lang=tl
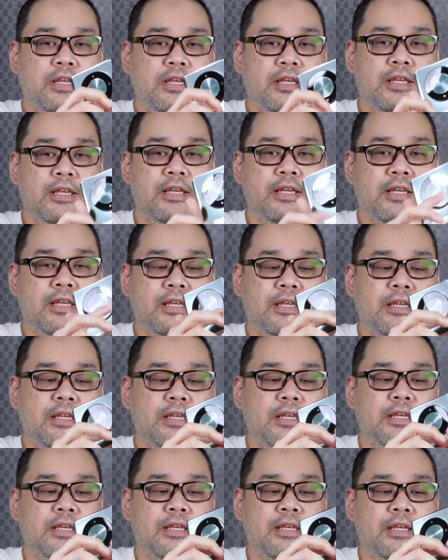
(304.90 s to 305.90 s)

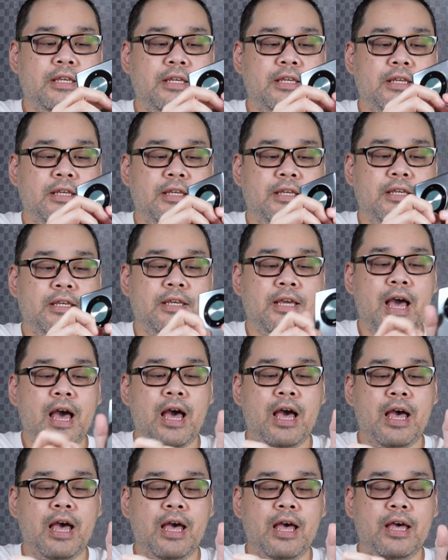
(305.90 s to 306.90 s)

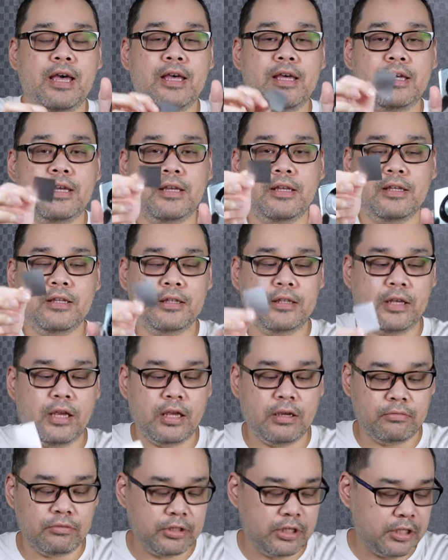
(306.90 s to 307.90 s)
Iya.
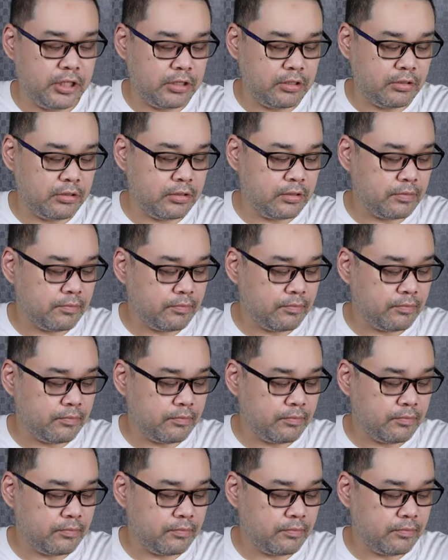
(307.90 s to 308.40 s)
Lagay ko muna dito.